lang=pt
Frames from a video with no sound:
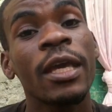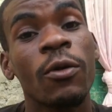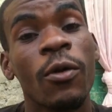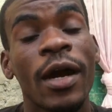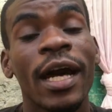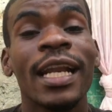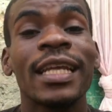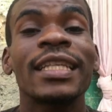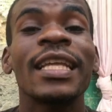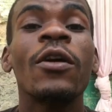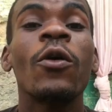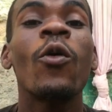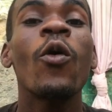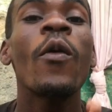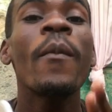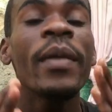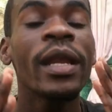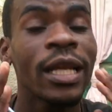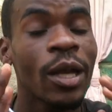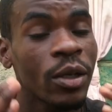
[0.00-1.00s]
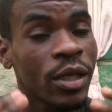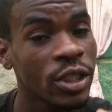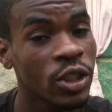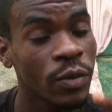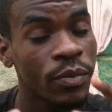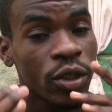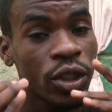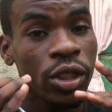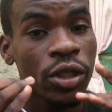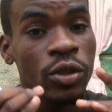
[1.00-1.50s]
O cara tem um milhão de
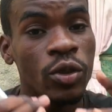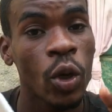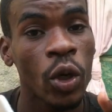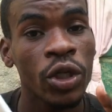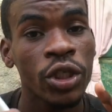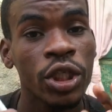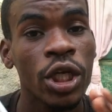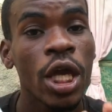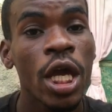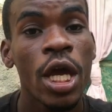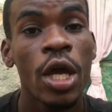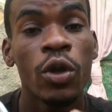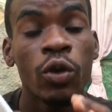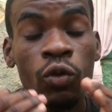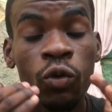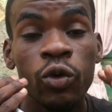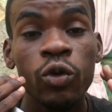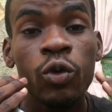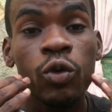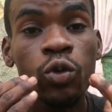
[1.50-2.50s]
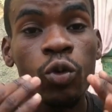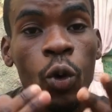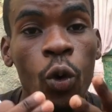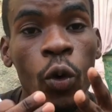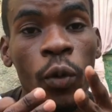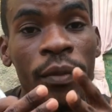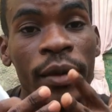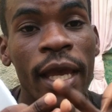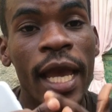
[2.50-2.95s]
subscritores no YouTube.